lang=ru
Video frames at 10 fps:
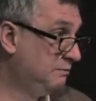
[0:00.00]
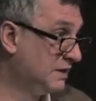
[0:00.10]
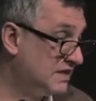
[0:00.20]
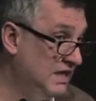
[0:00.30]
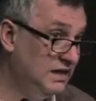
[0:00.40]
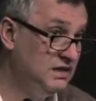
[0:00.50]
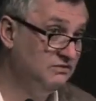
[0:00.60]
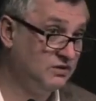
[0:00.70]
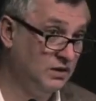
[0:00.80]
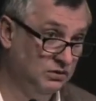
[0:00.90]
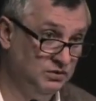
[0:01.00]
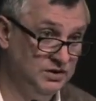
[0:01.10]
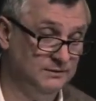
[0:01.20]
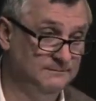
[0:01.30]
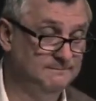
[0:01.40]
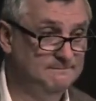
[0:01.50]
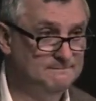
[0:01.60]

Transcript: последнем в колонии.